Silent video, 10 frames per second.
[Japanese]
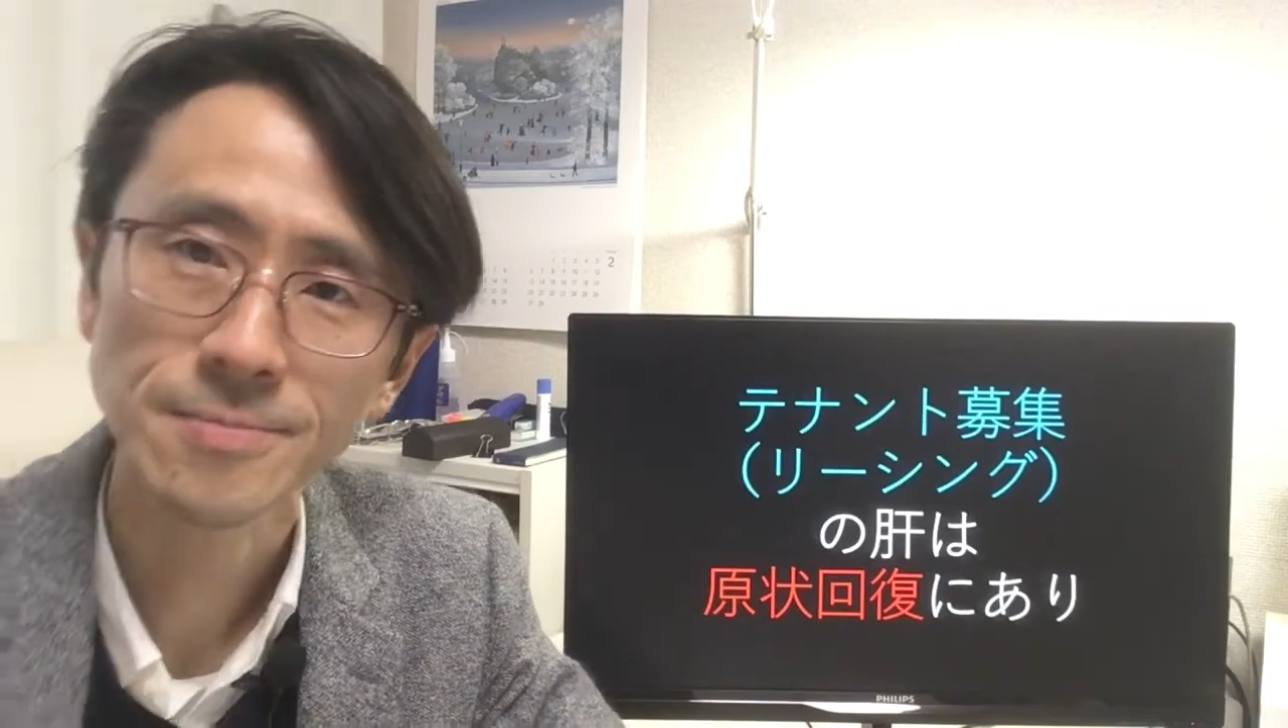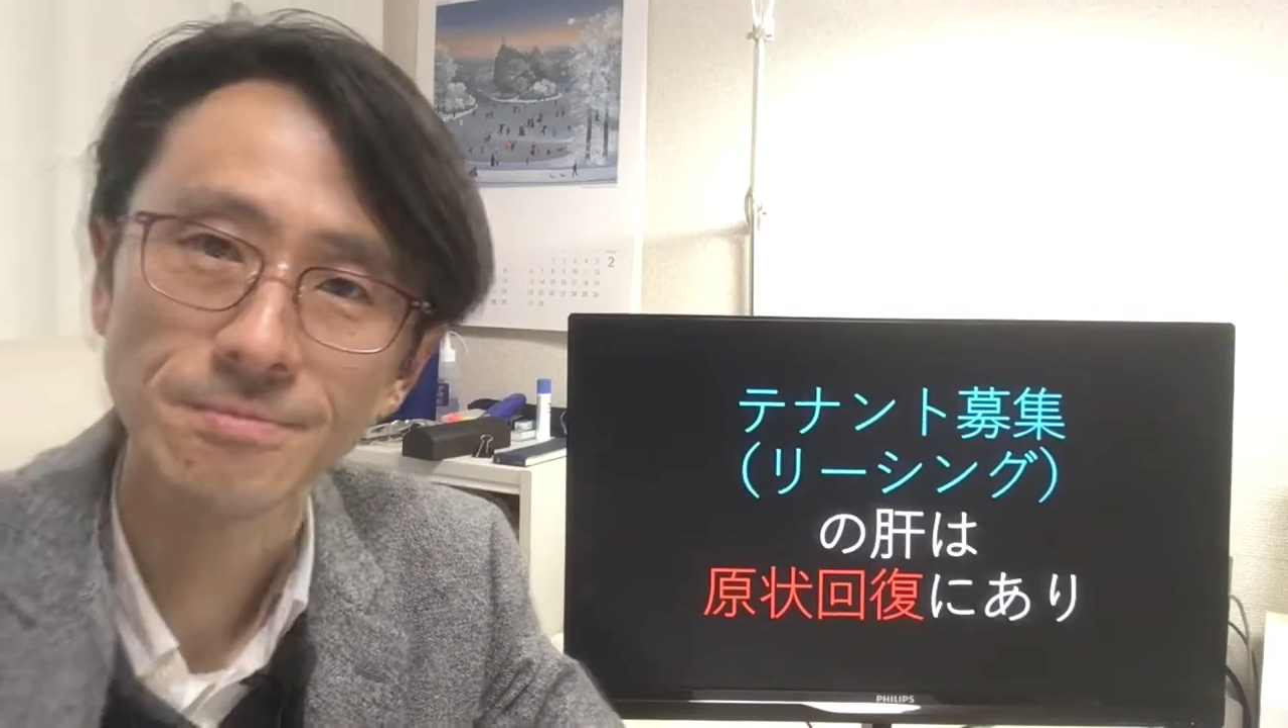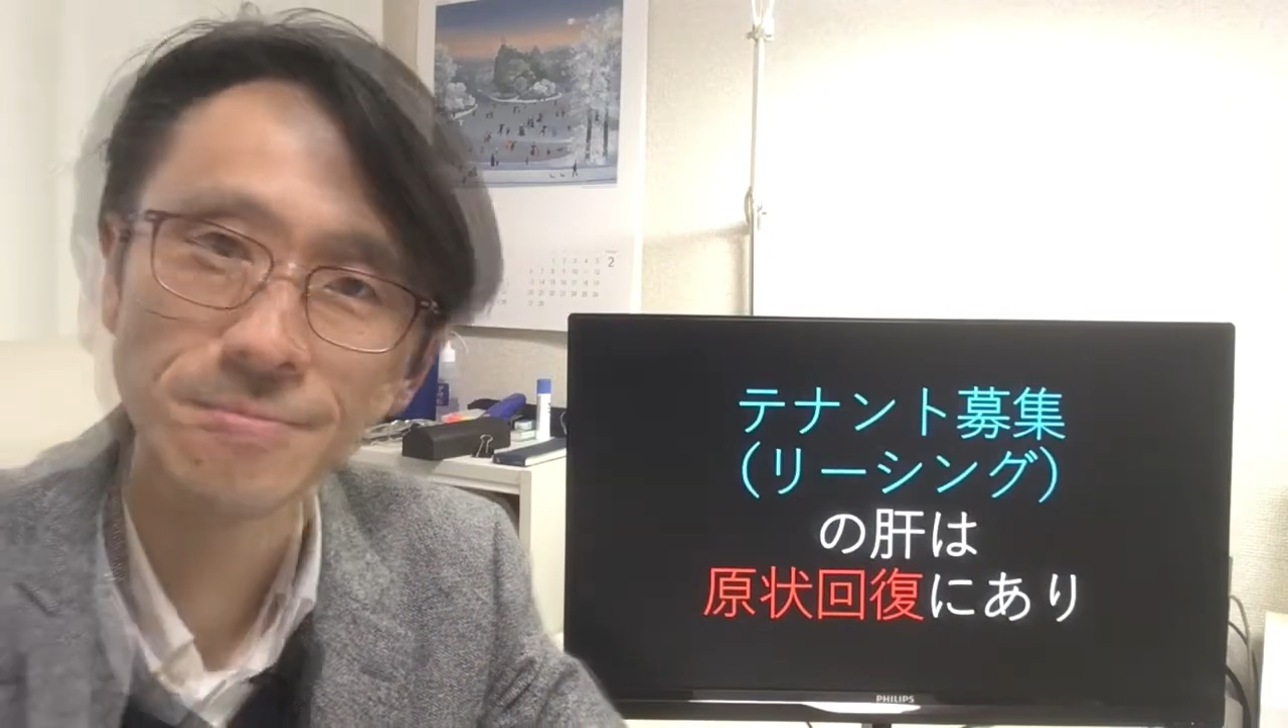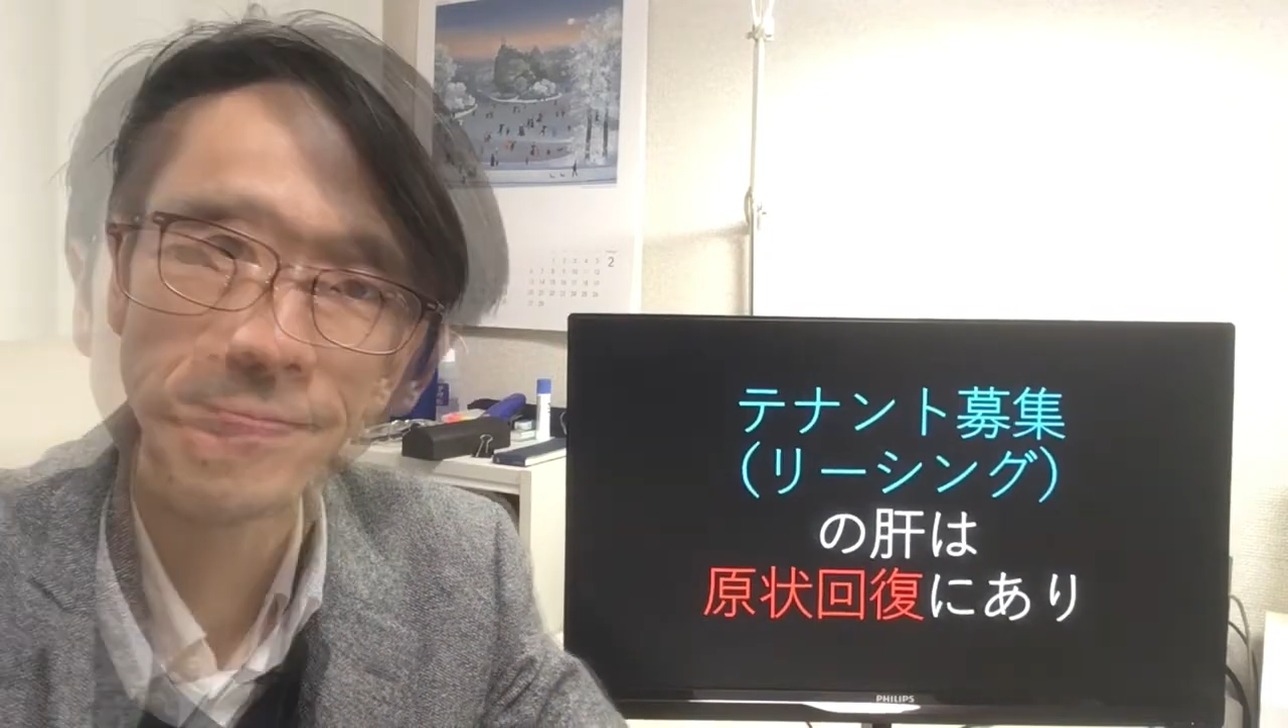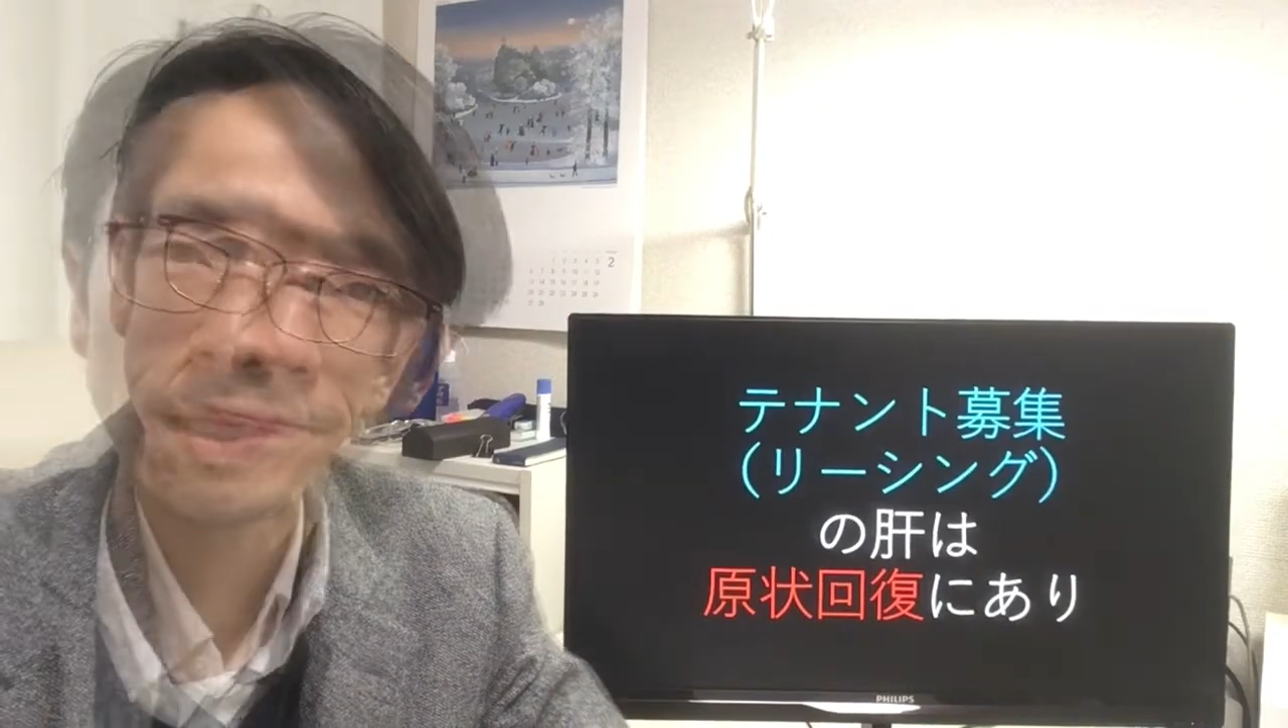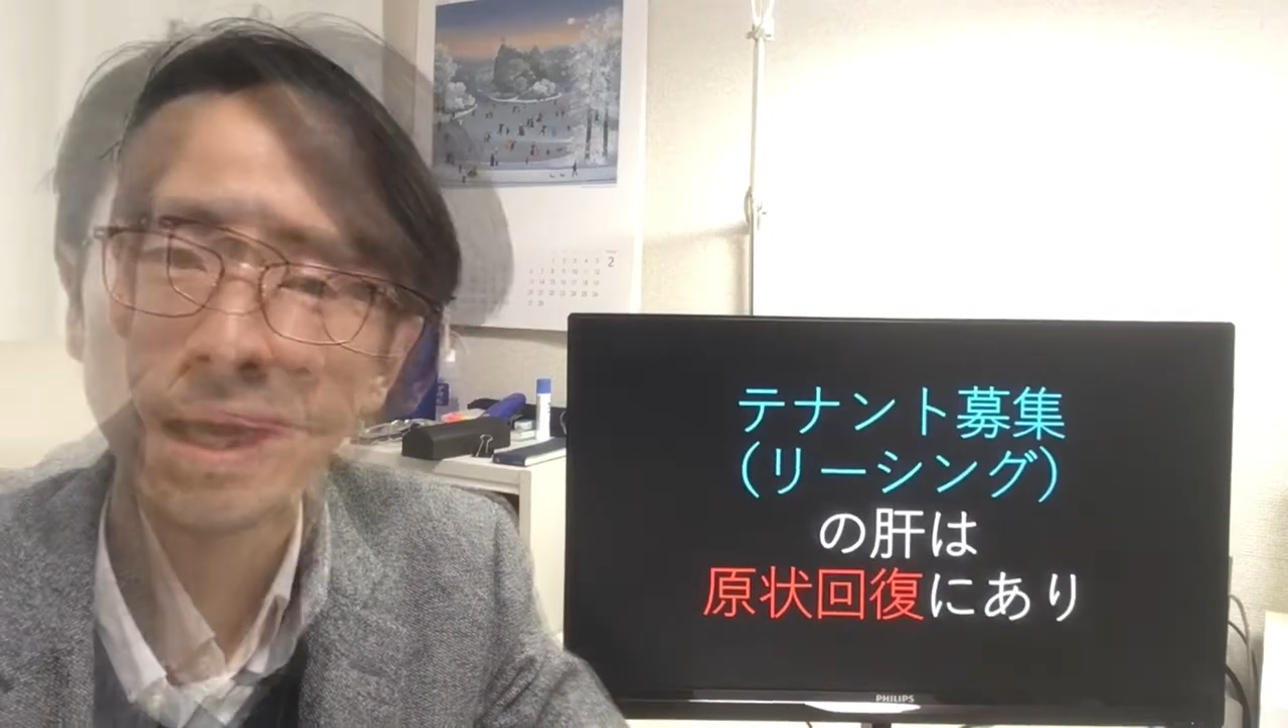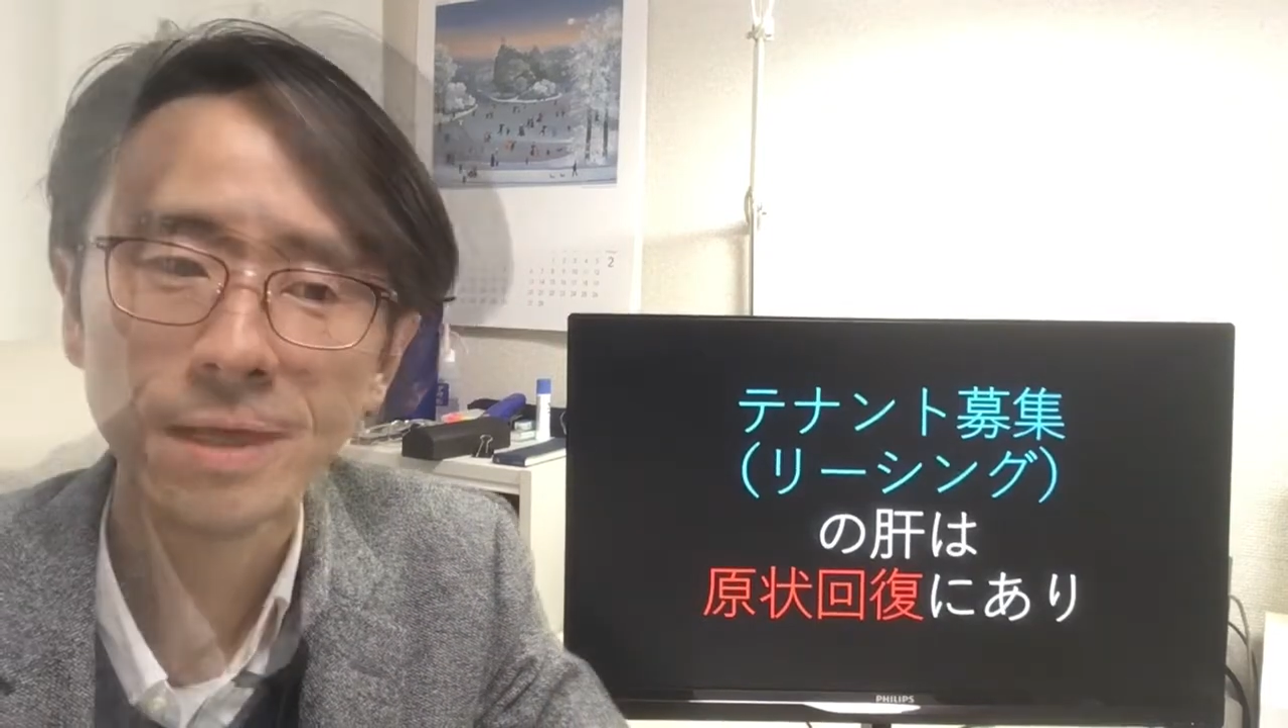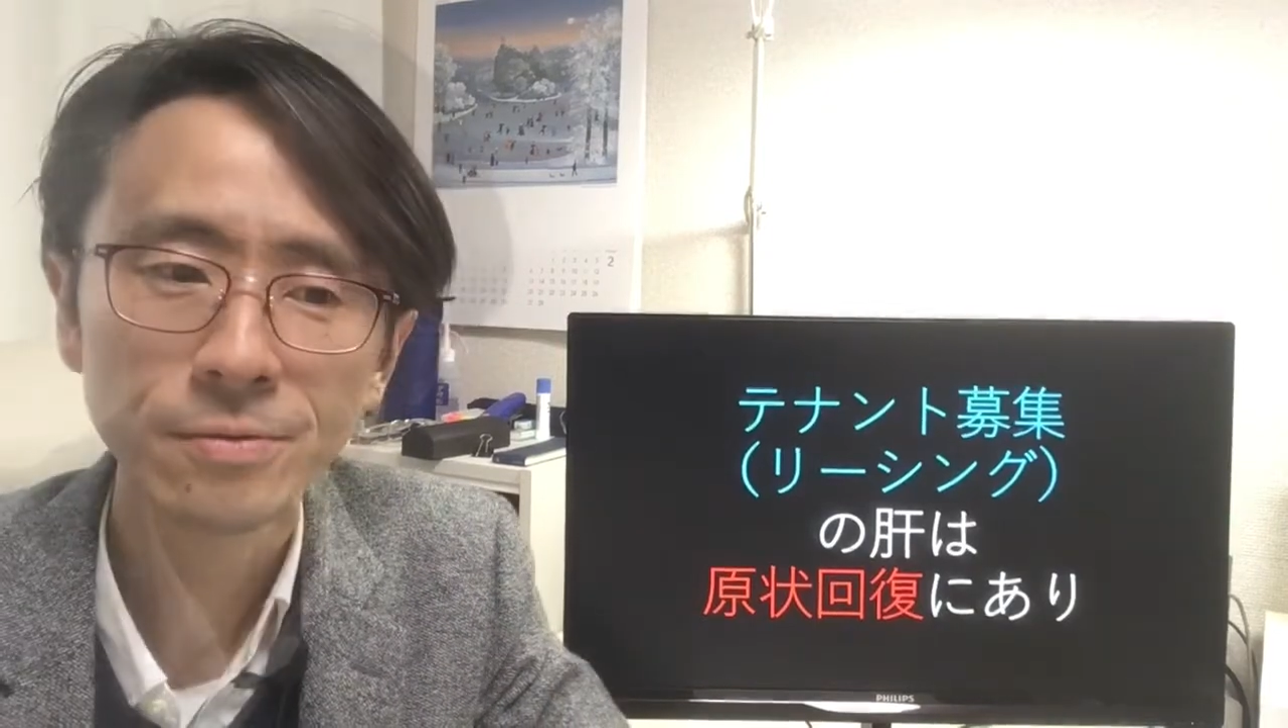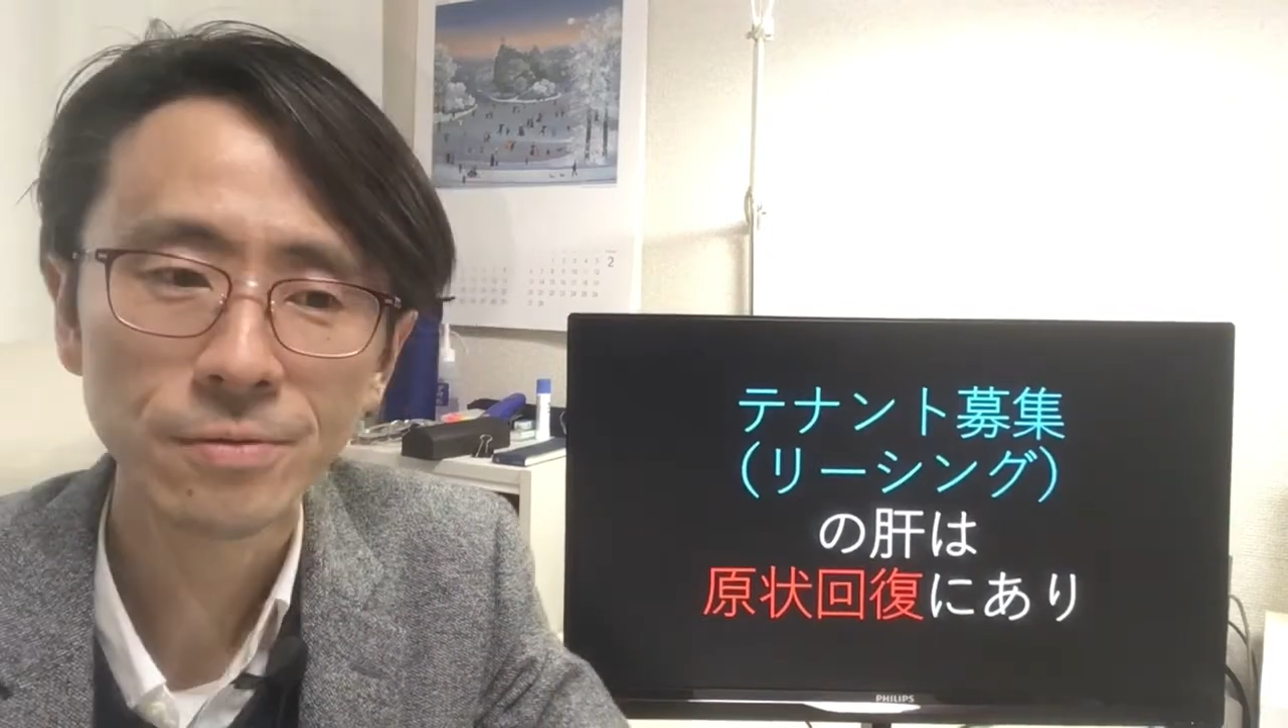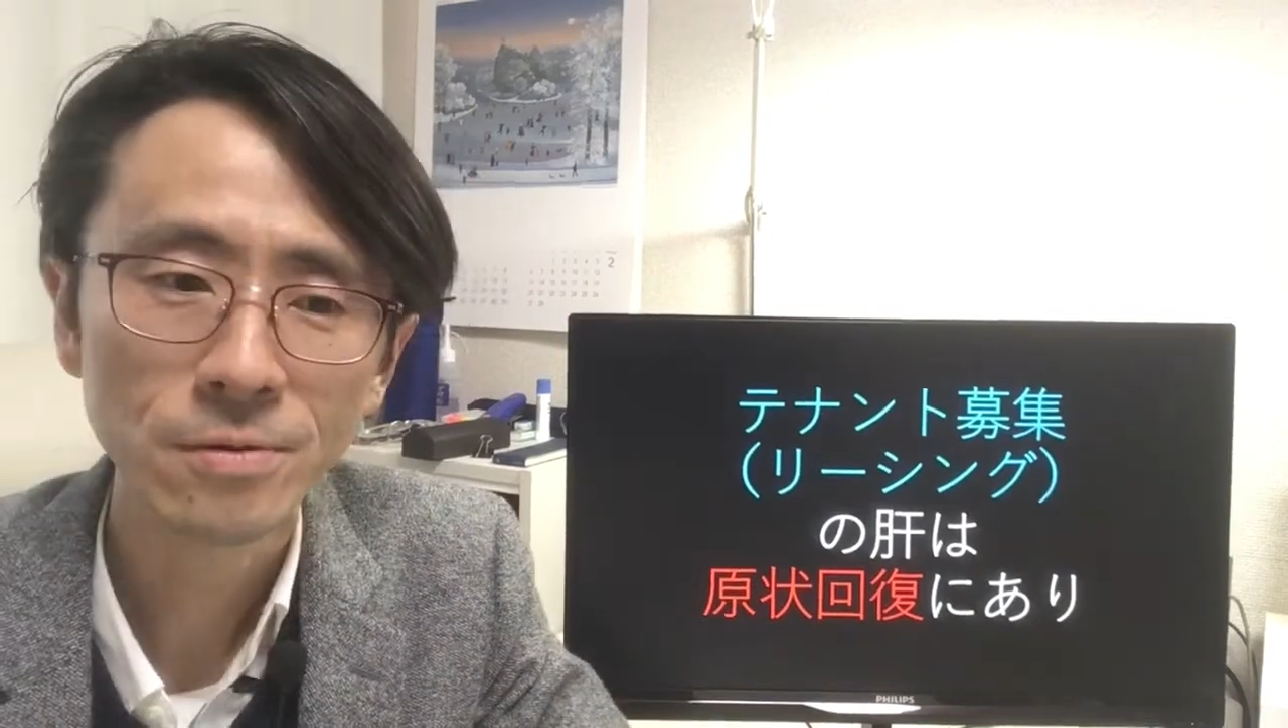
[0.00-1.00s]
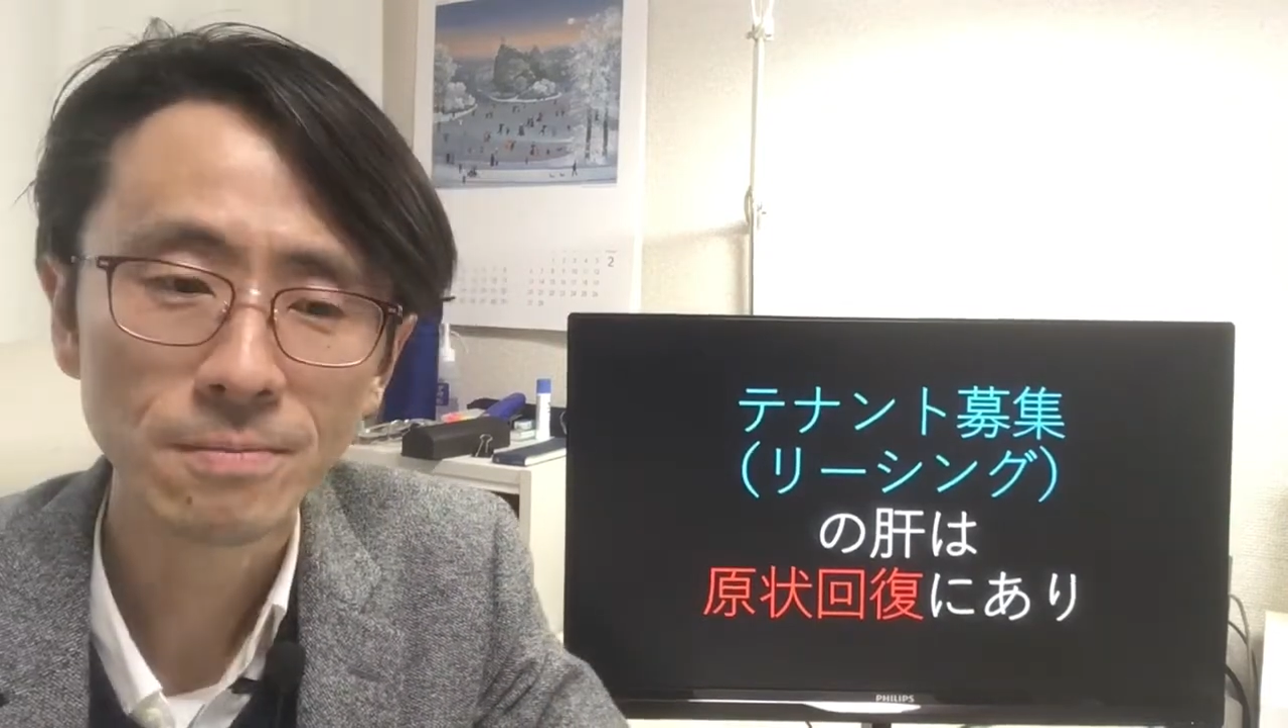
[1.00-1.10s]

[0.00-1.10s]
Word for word: ここであの、